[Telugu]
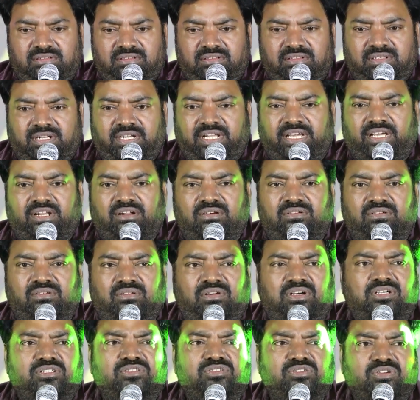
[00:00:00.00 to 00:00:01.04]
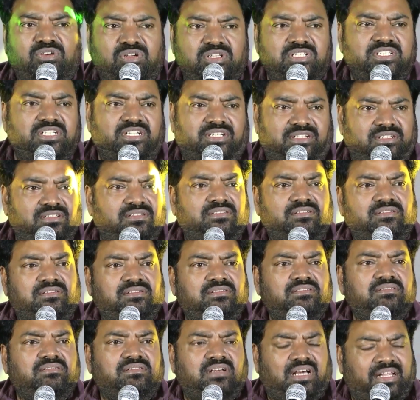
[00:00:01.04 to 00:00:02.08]
నేను ఒక సోల్జర్
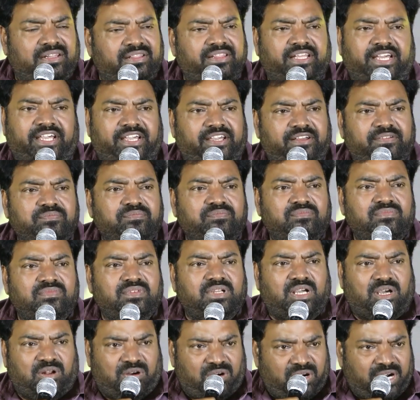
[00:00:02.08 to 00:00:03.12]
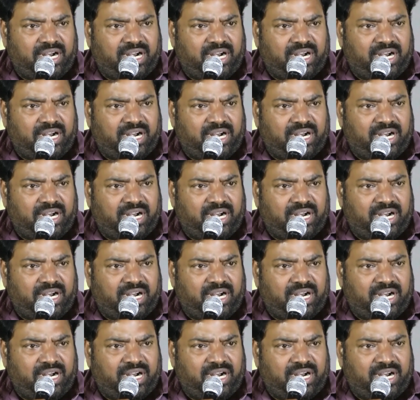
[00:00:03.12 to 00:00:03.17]
అంతే కరోనా